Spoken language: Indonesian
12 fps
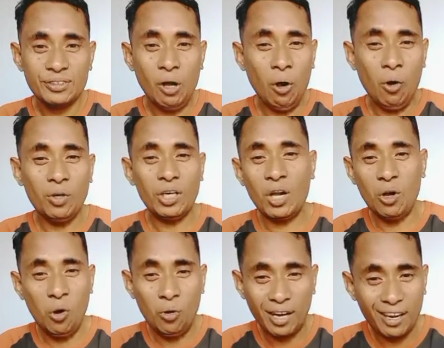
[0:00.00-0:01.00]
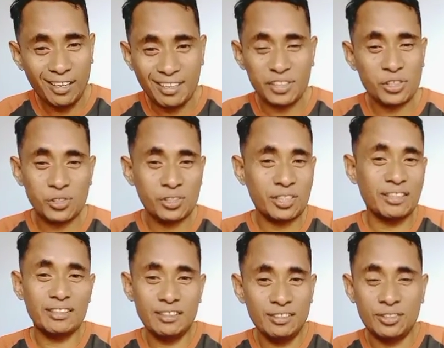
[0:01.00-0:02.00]
orang-orang
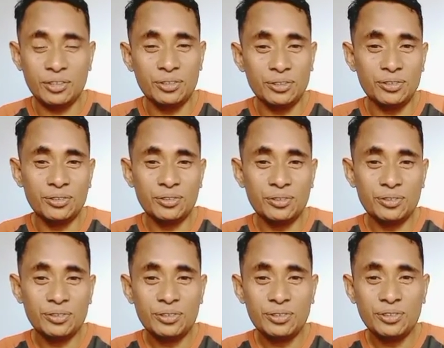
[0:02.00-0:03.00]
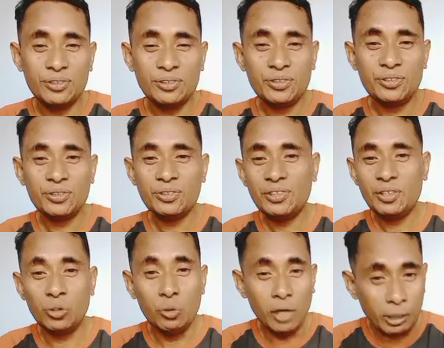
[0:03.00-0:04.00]
Kristen itu
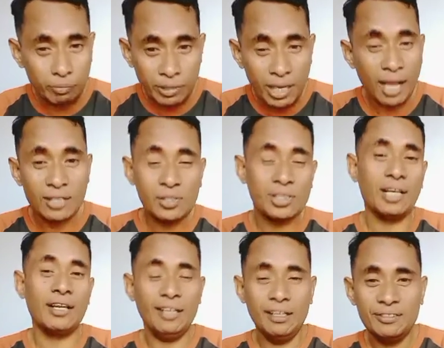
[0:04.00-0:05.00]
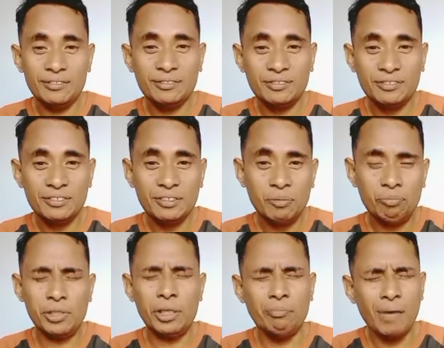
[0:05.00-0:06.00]
luar biasa
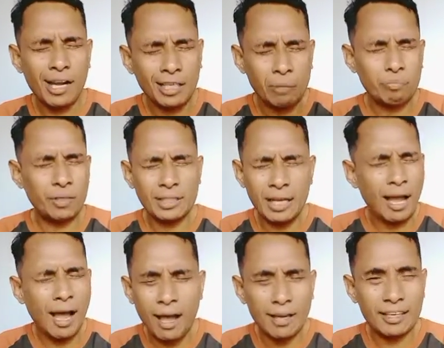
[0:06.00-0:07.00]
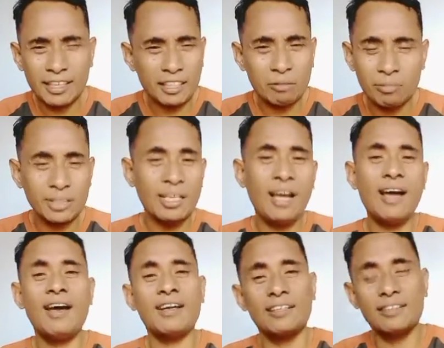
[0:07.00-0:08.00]
menyembah kepada Allah yang
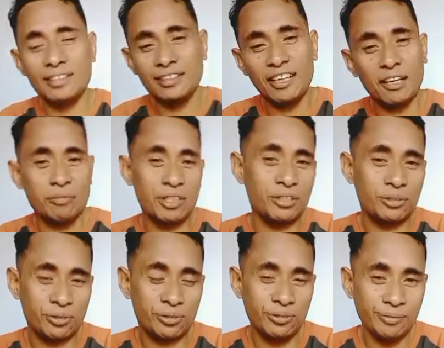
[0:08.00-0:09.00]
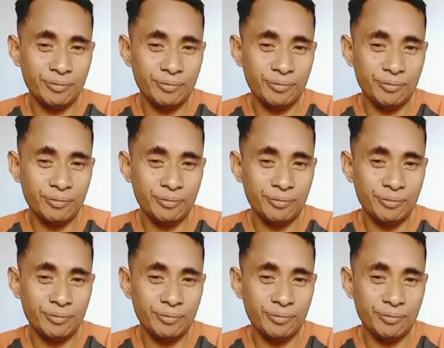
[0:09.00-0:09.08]
benar di dalam Yesus.